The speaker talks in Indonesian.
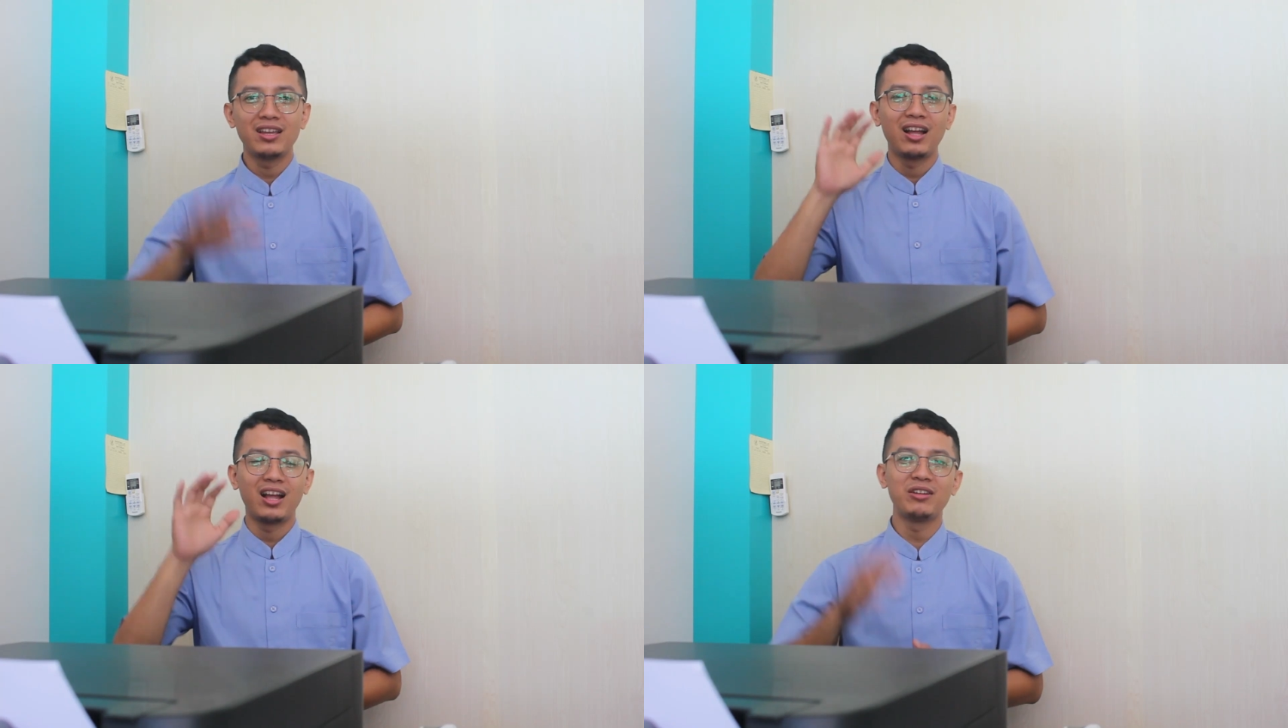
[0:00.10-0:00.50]

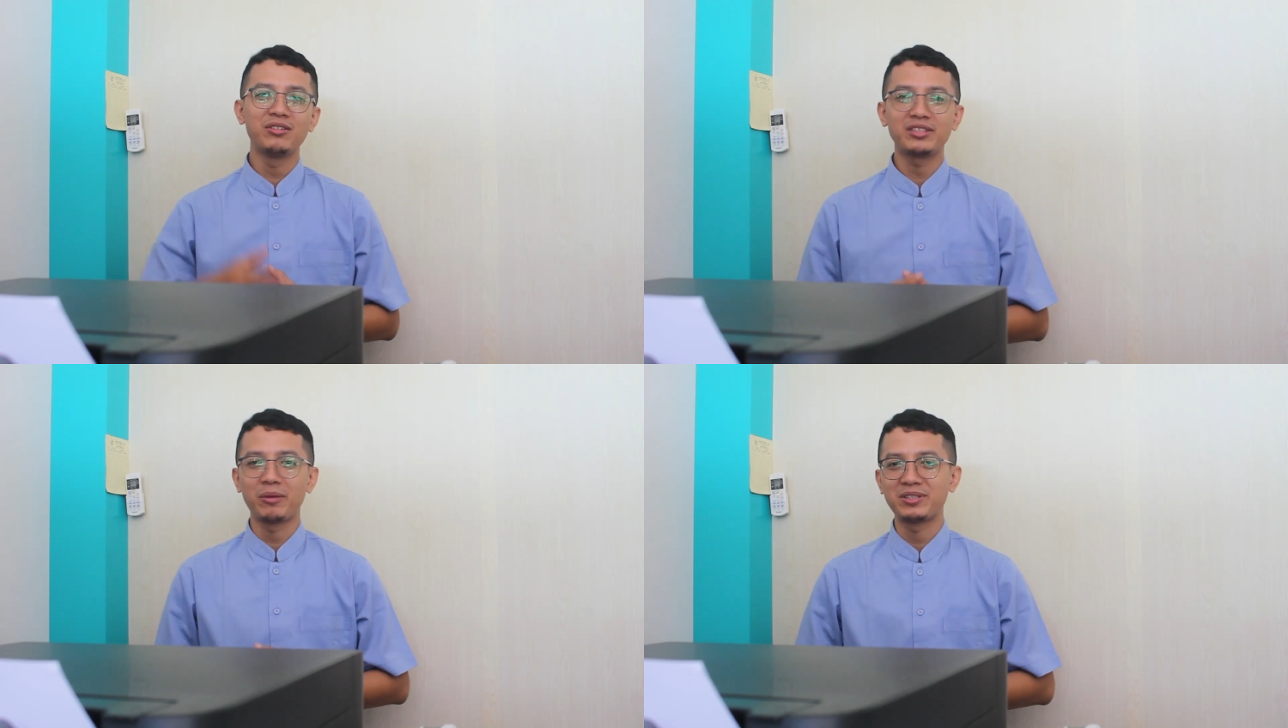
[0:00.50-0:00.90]

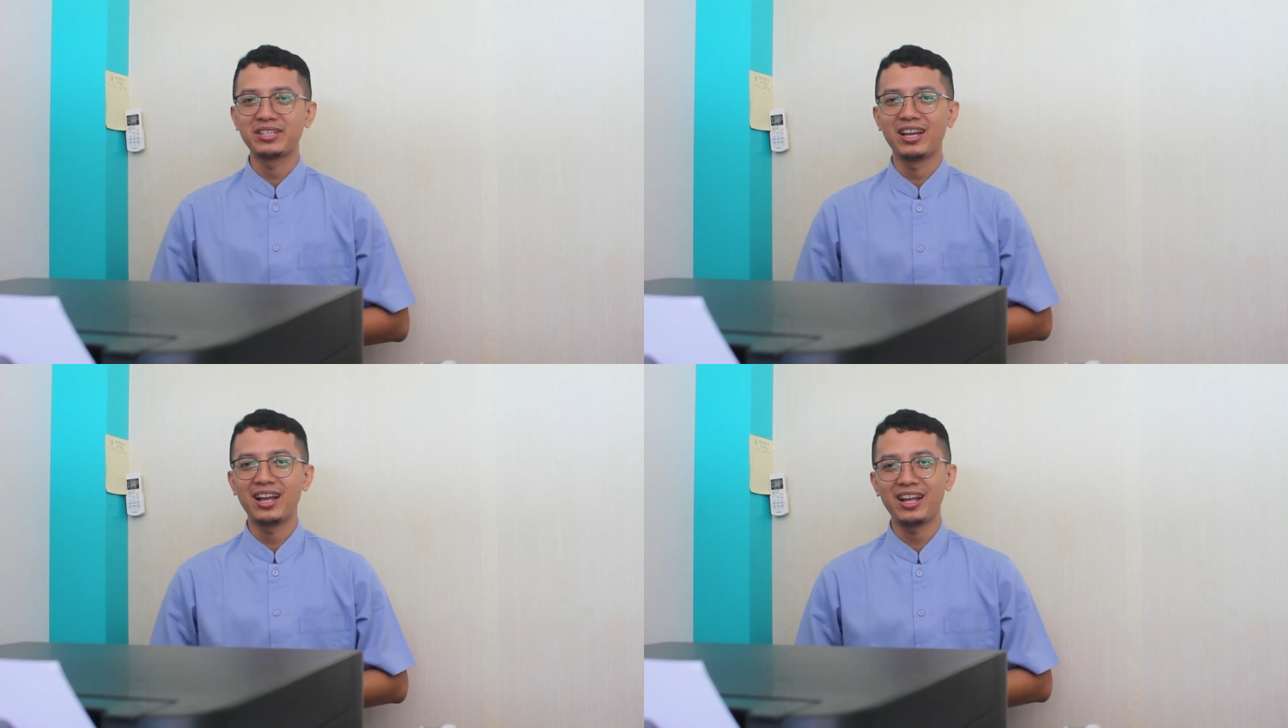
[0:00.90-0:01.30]
Halo sahabat
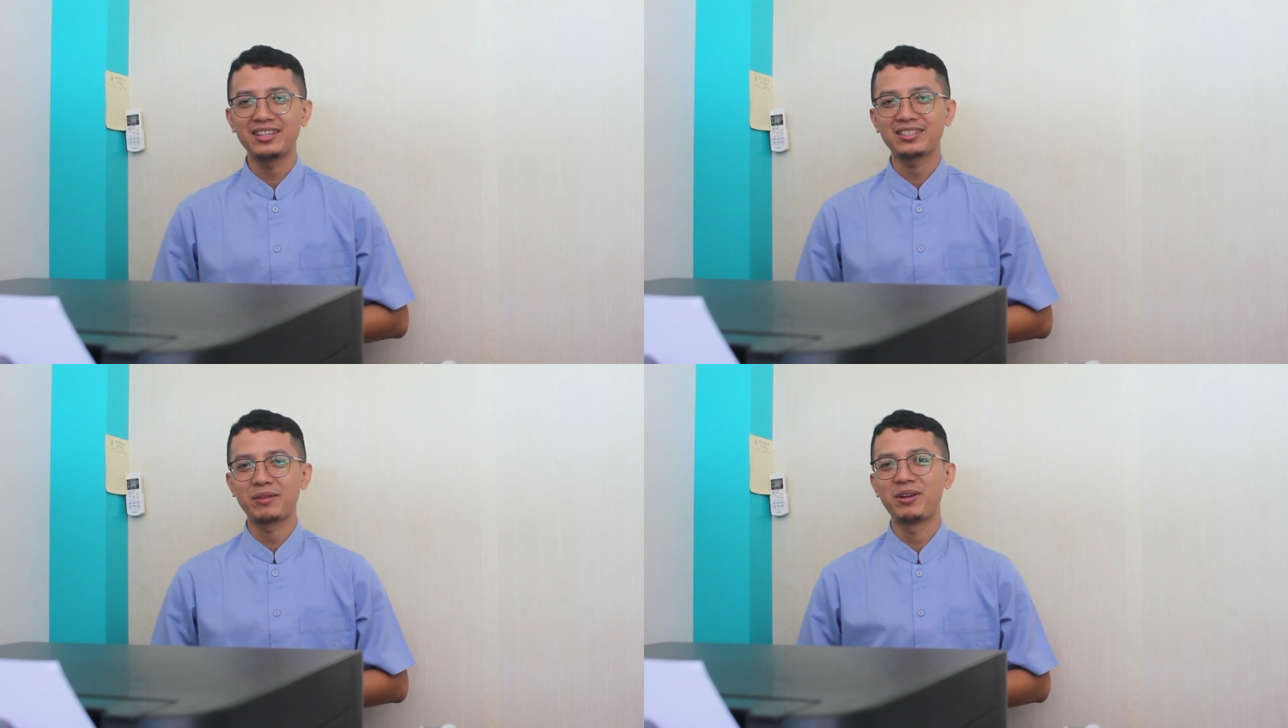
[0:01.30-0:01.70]

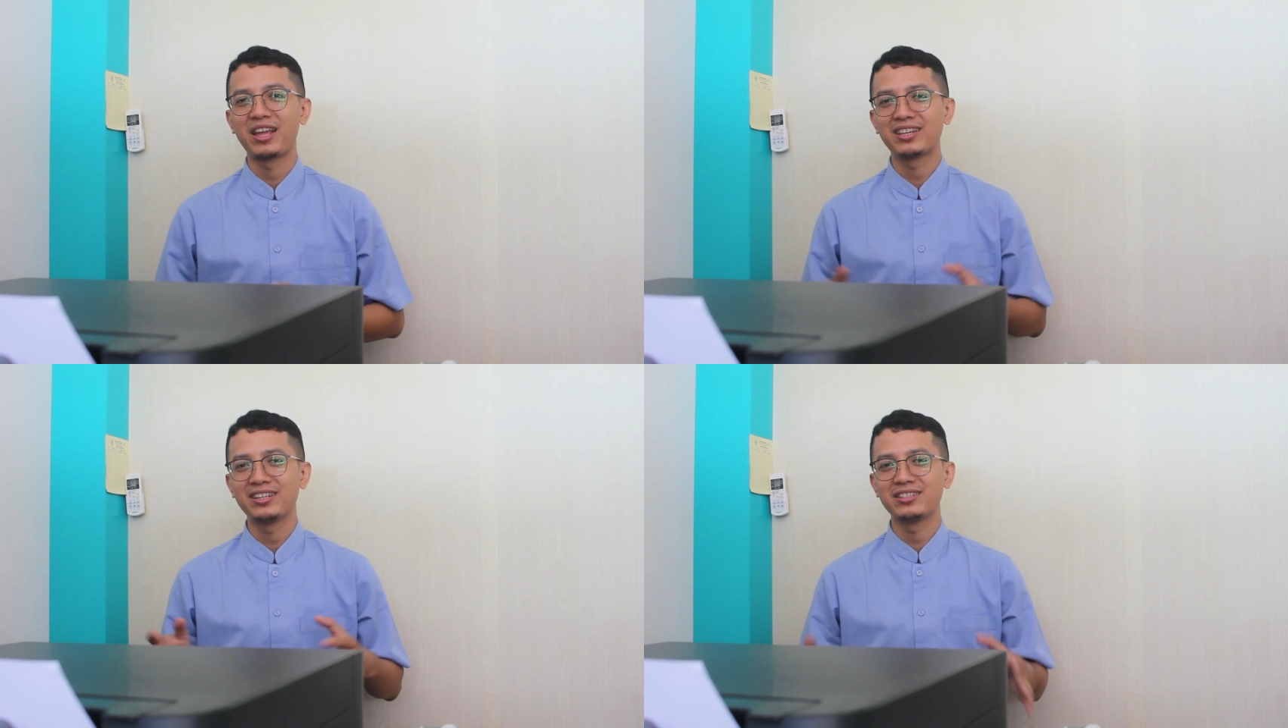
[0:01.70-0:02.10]
sehat, kembali
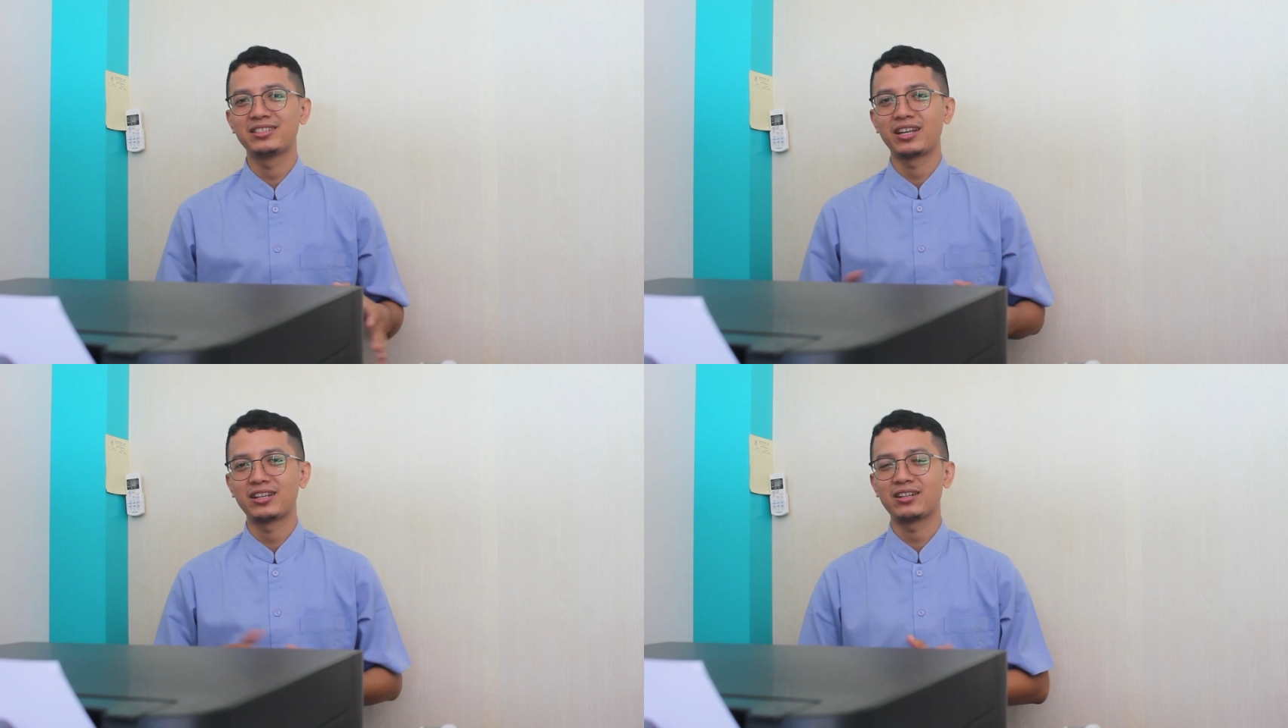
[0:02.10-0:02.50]
lagi di
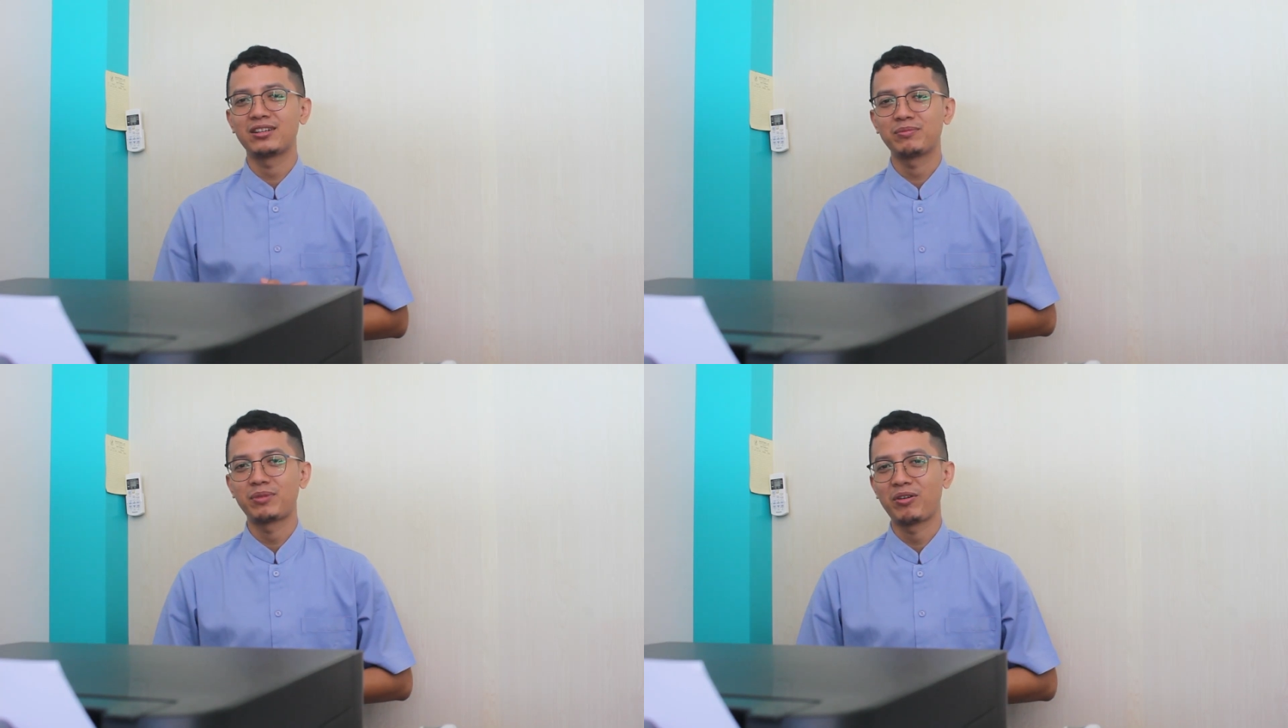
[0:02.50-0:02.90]

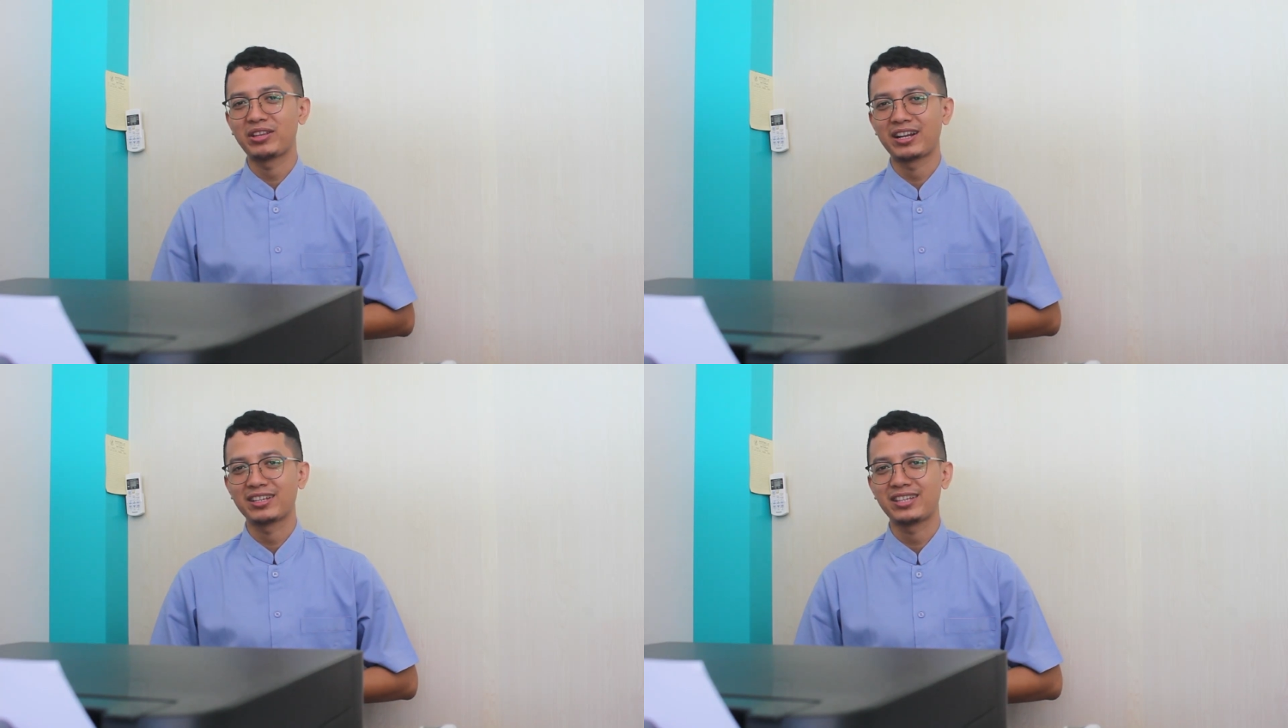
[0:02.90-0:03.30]
channel perawatan